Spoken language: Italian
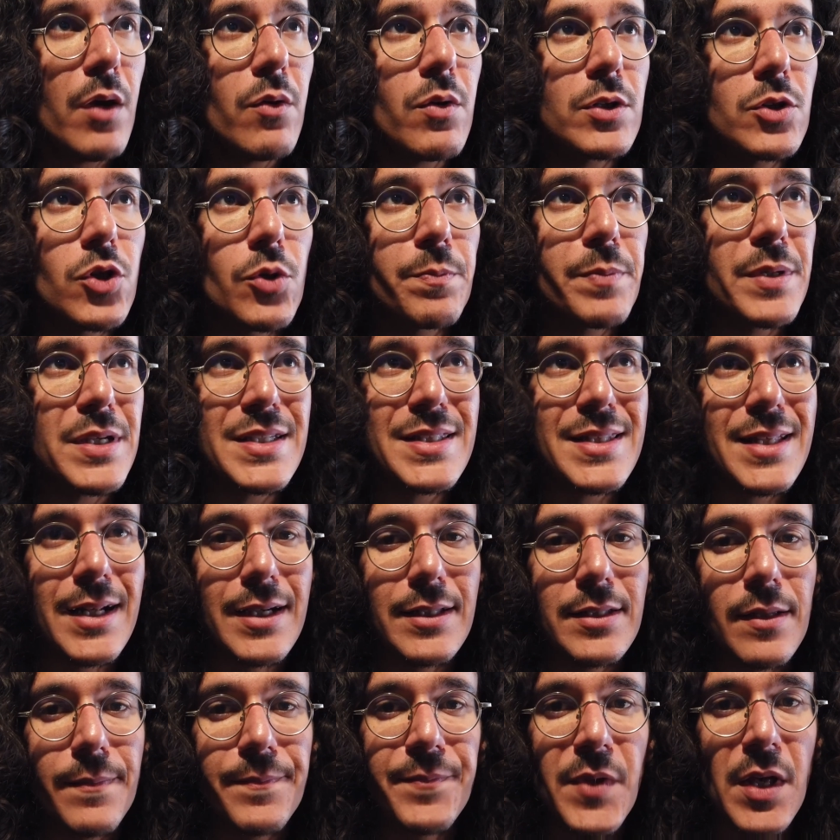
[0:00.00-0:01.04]
È una doppia
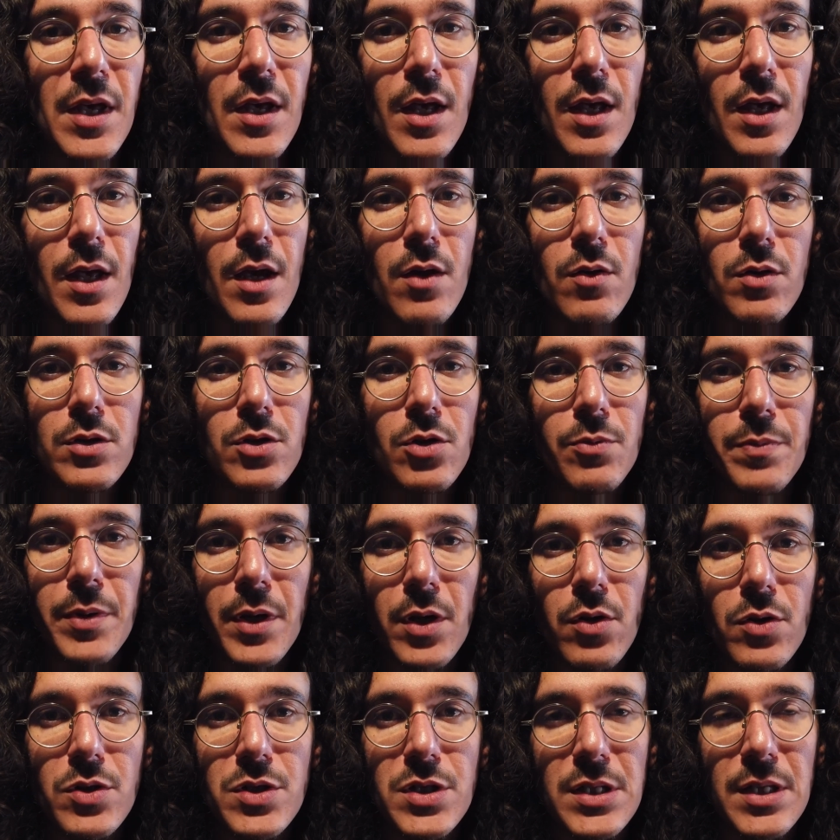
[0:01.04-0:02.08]
strada, è una
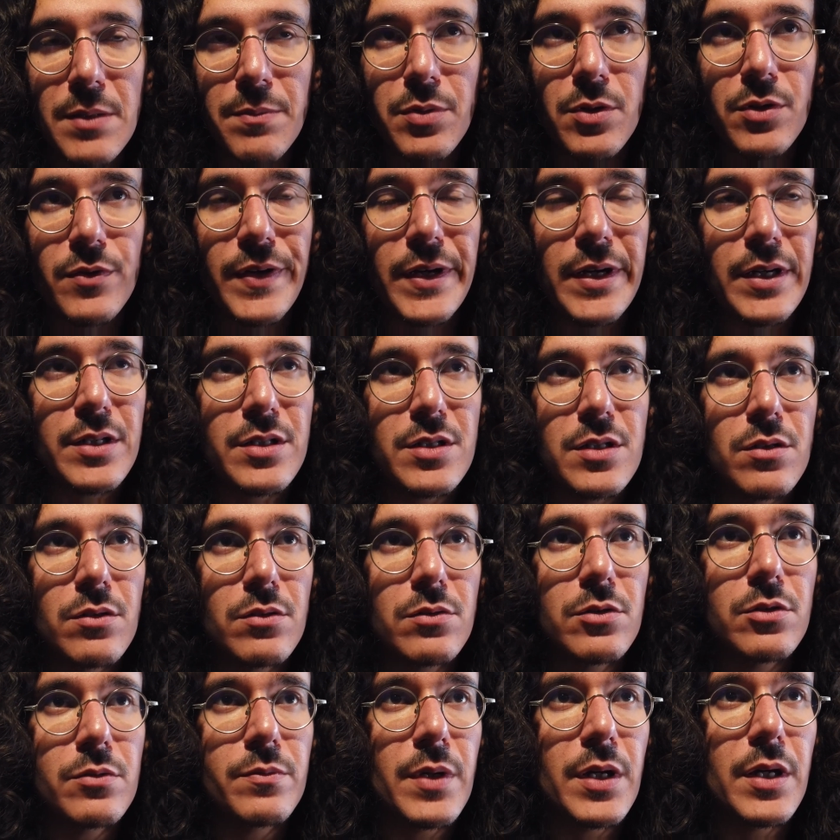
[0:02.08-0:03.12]
doppia cosa da provare
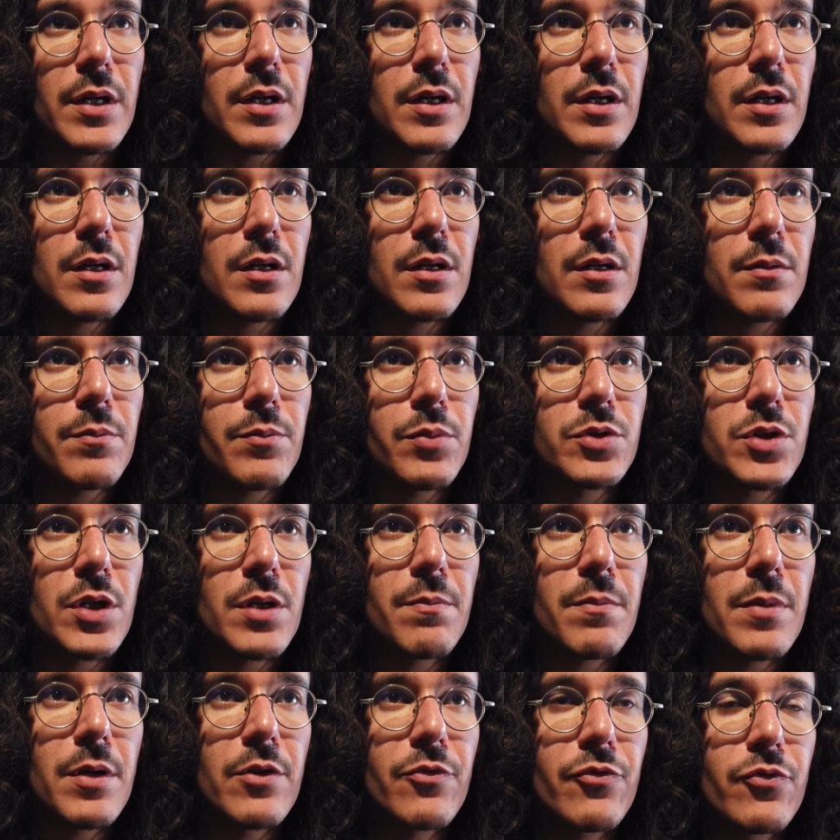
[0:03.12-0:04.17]
secondo me. Eh,
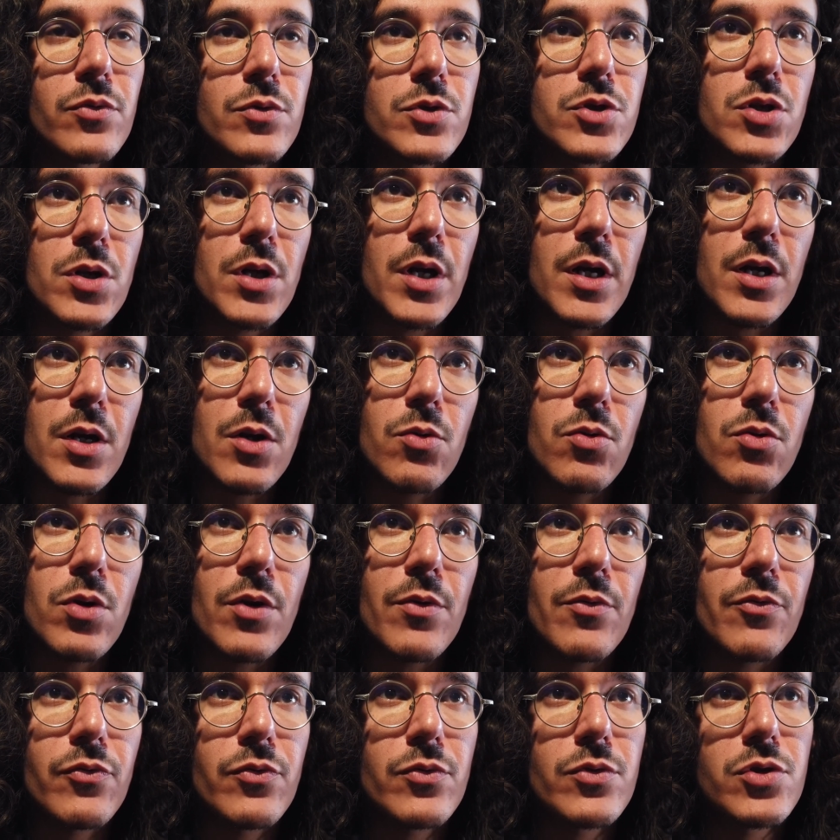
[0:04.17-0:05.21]
potrebbe funzionare
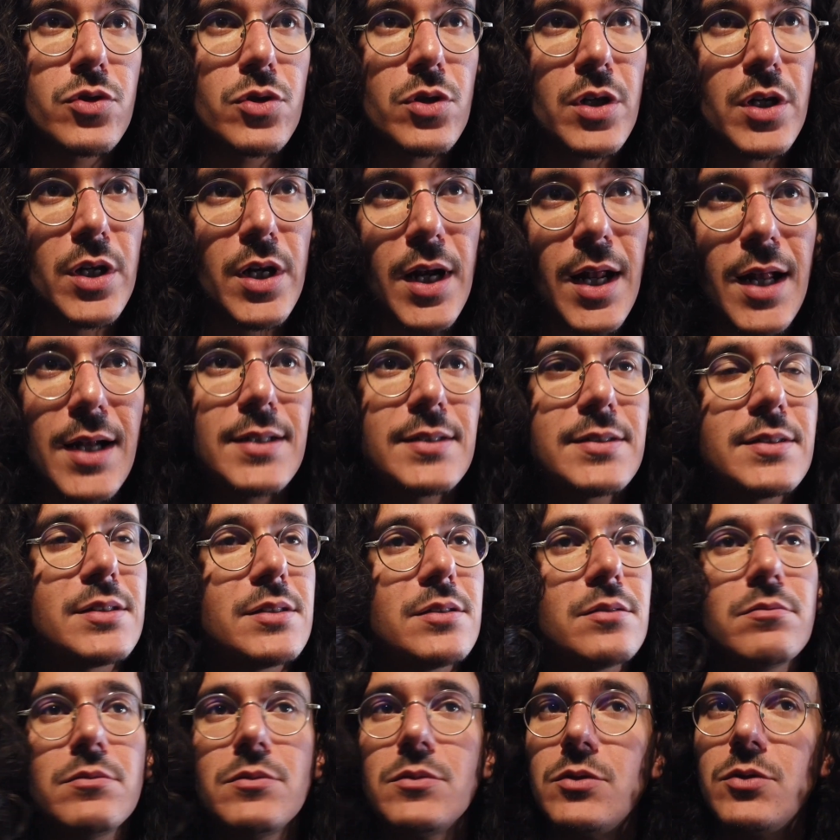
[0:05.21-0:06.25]
l'una o funzionare
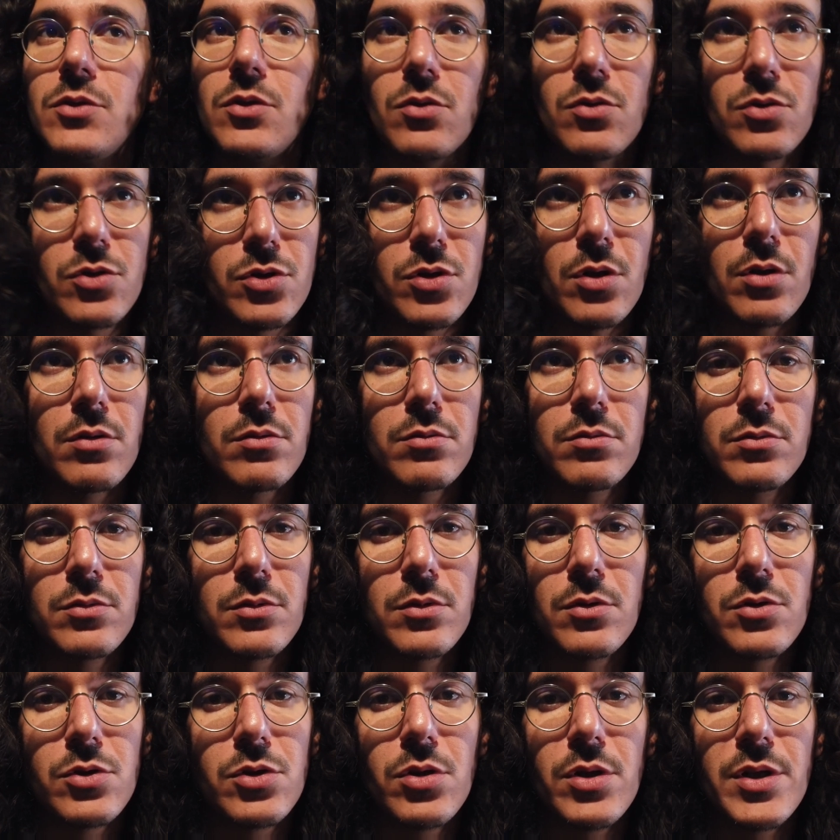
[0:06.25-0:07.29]
l'altra, non lo so.
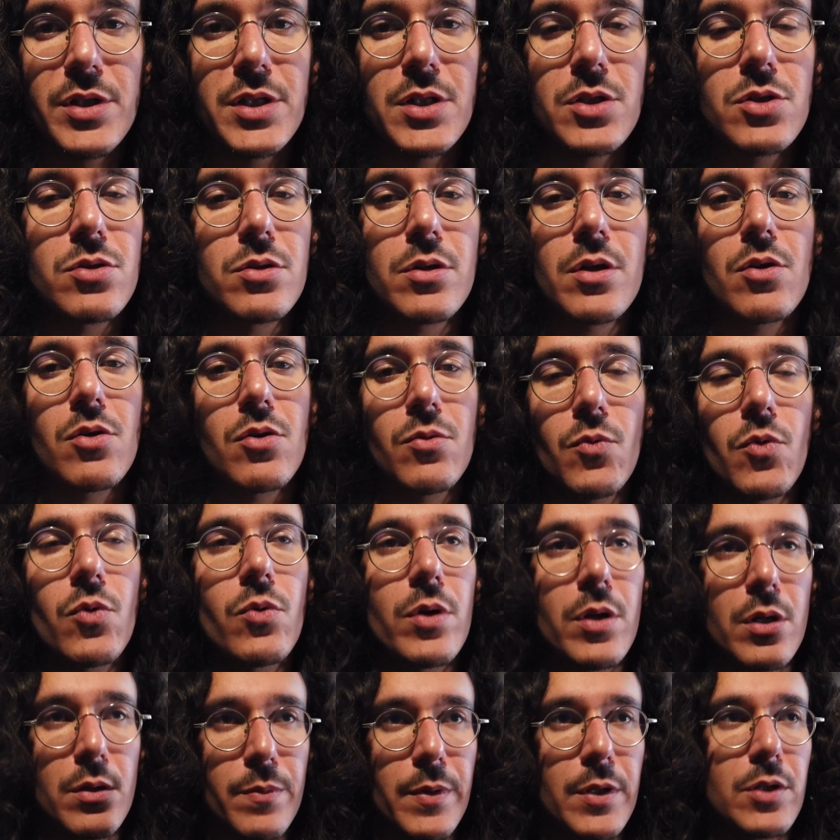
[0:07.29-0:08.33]
Non lo so nel senso che
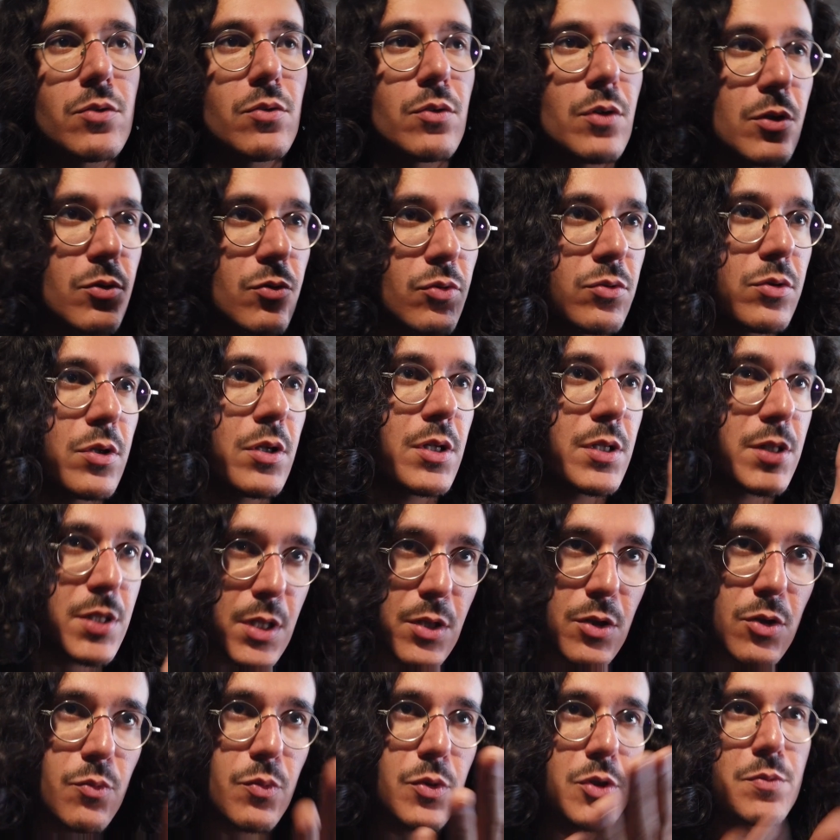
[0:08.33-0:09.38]
comunque, ripeto, è tutto
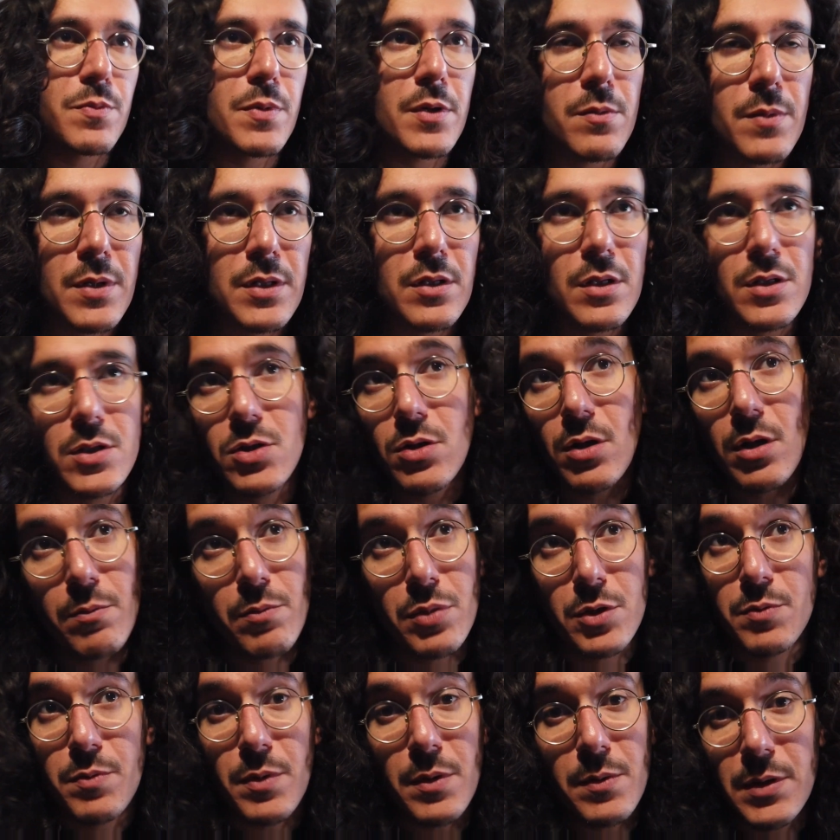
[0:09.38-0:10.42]
iniziato per
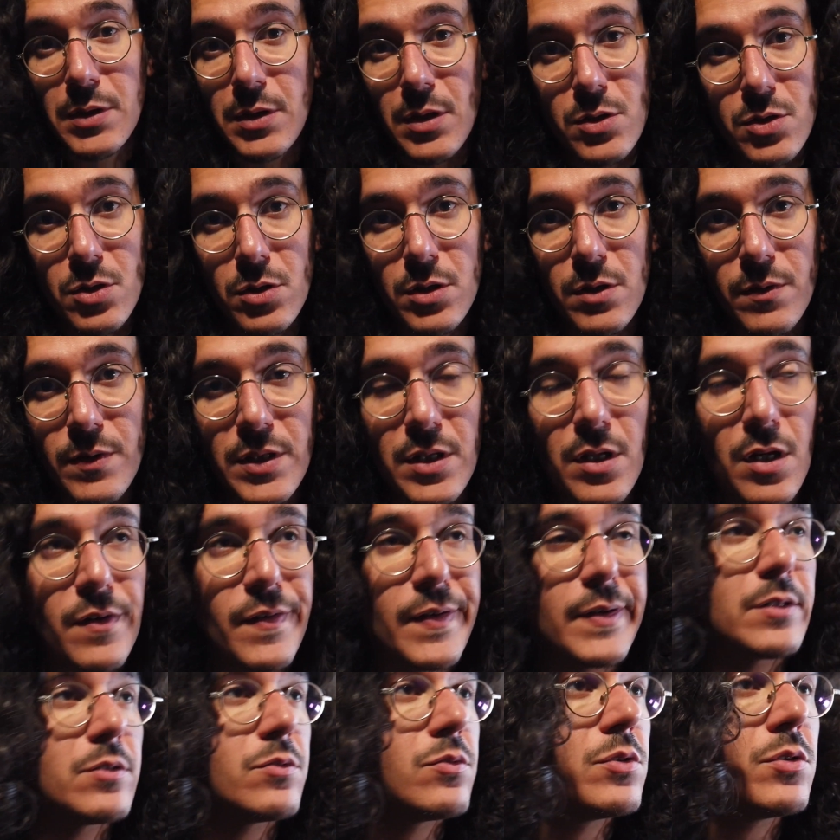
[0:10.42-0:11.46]
sperimentazione, per sperimentazione deve andare
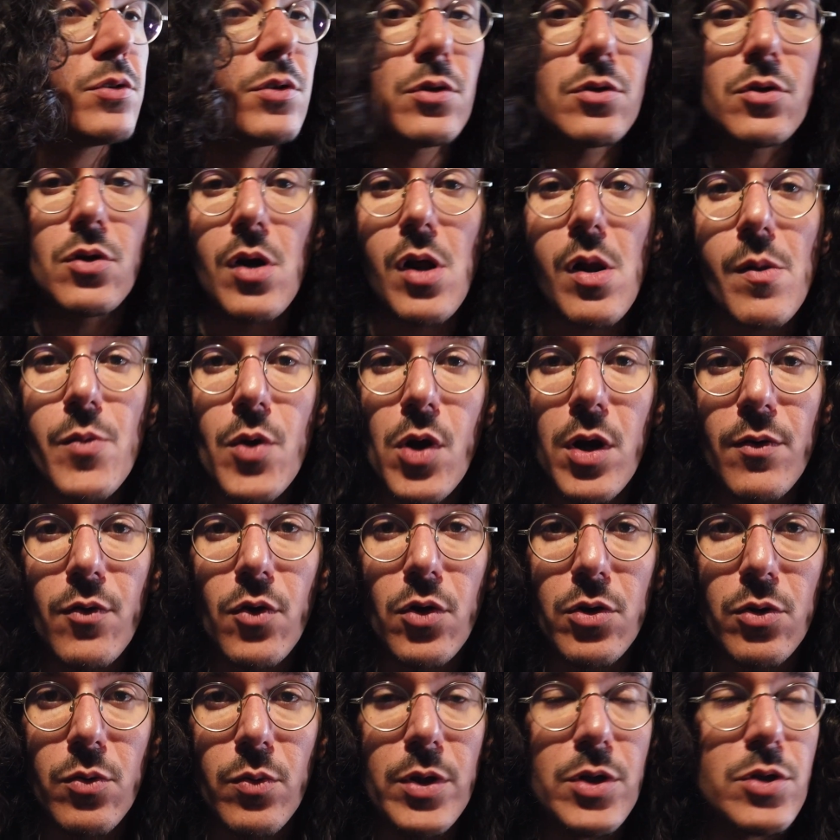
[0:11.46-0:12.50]
avanti, voglio dire, non è il mio
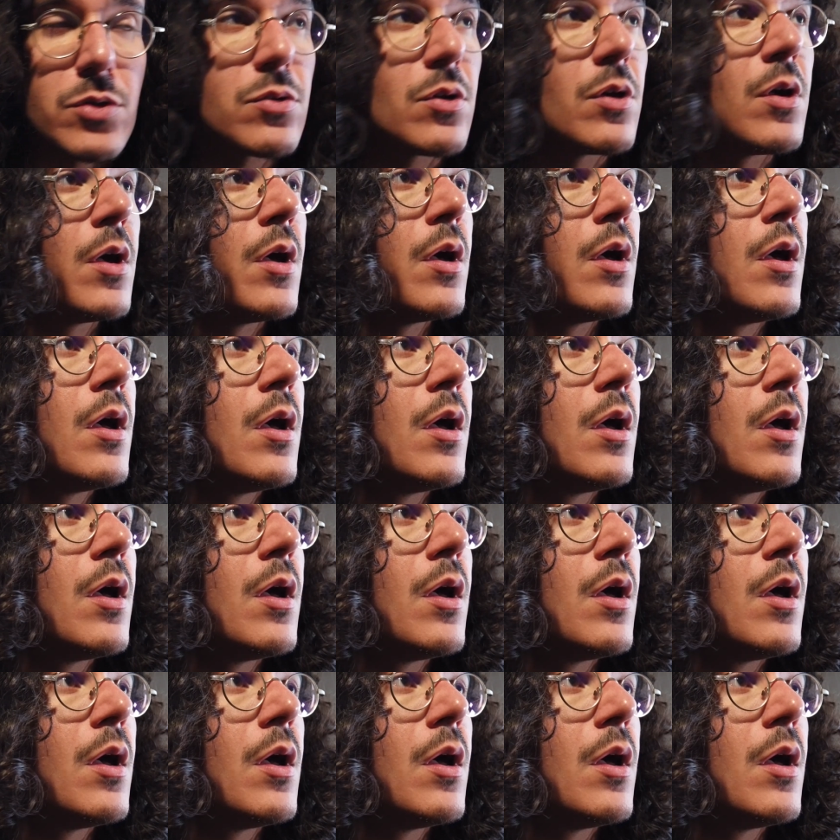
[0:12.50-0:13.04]
lavoro questo.